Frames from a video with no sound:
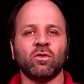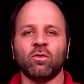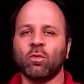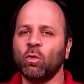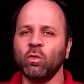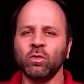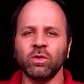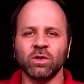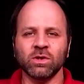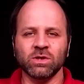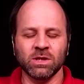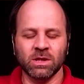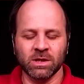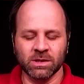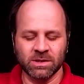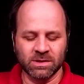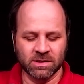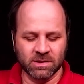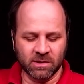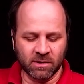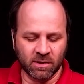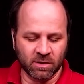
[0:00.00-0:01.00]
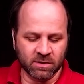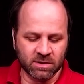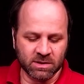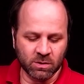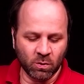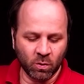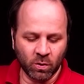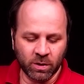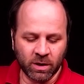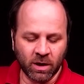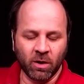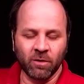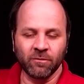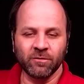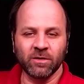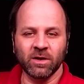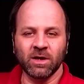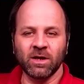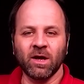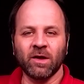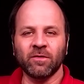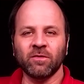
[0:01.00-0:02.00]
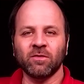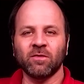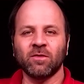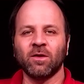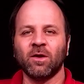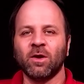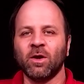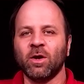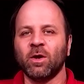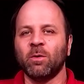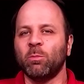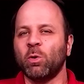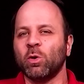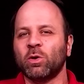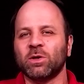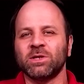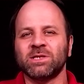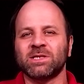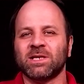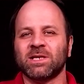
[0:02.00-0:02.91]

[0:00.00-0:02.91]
unterschiedliche Situationen auf den Karten möglichst